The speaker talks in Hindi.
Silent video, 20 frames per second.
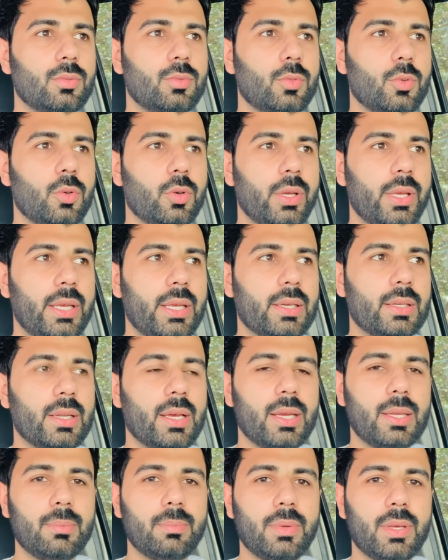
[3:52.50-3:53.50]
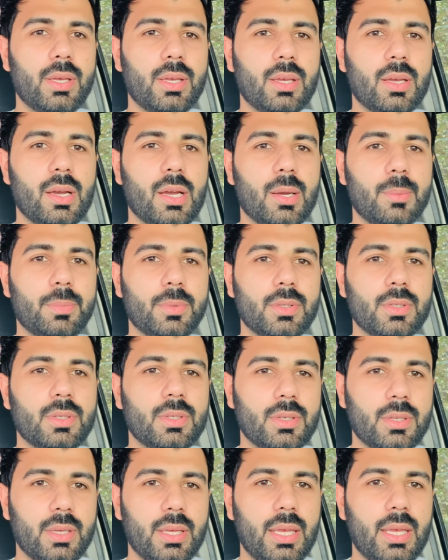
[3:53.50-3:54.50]
वो एक लाइन में आप
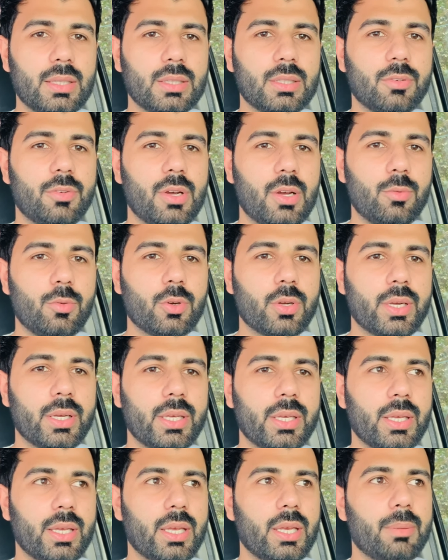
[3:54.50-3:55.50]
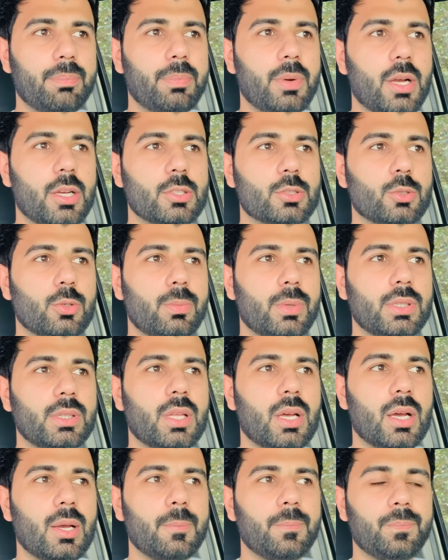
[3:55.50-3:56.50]
एक दफ़ा वो कहेंगे 500
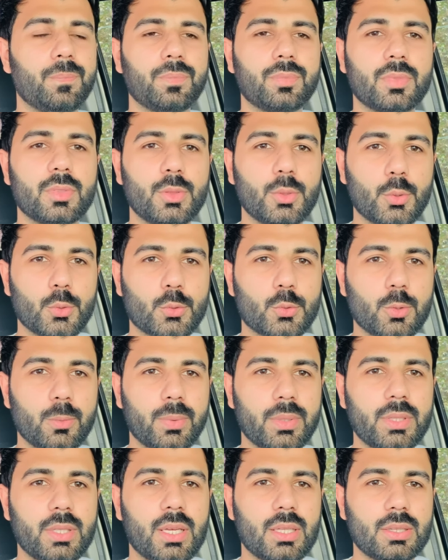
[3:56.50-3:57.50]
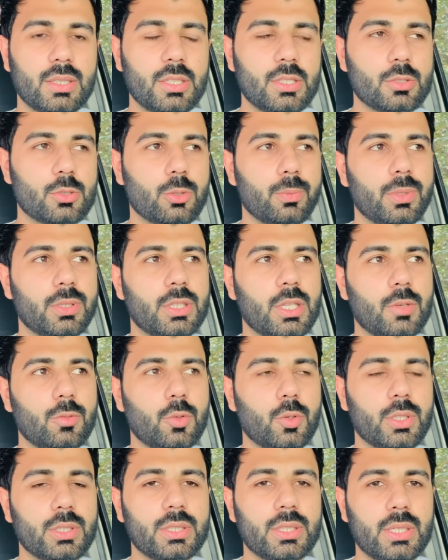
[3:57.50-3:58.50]
बंदा 200 बंदा 300 बंदा
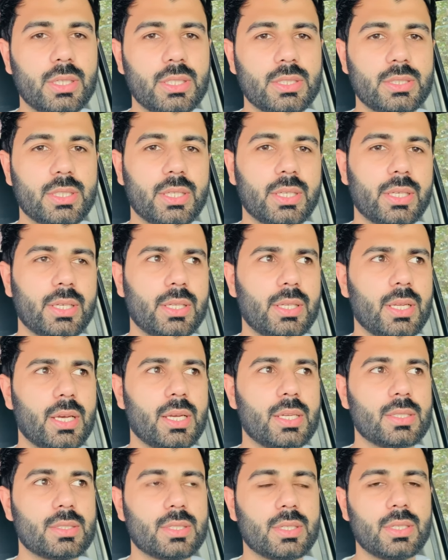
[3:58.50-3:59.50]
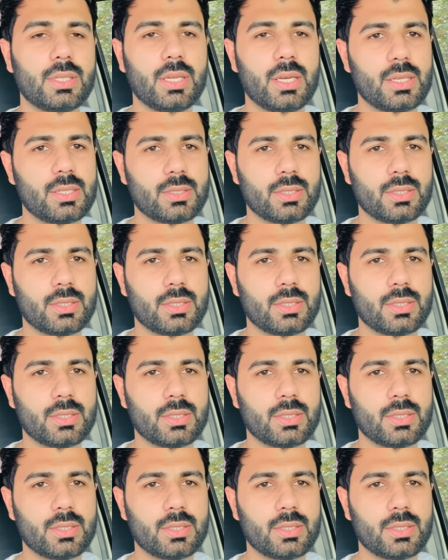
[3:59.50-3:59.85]
वो अंदर ले जाएंगे लाइन से लाइन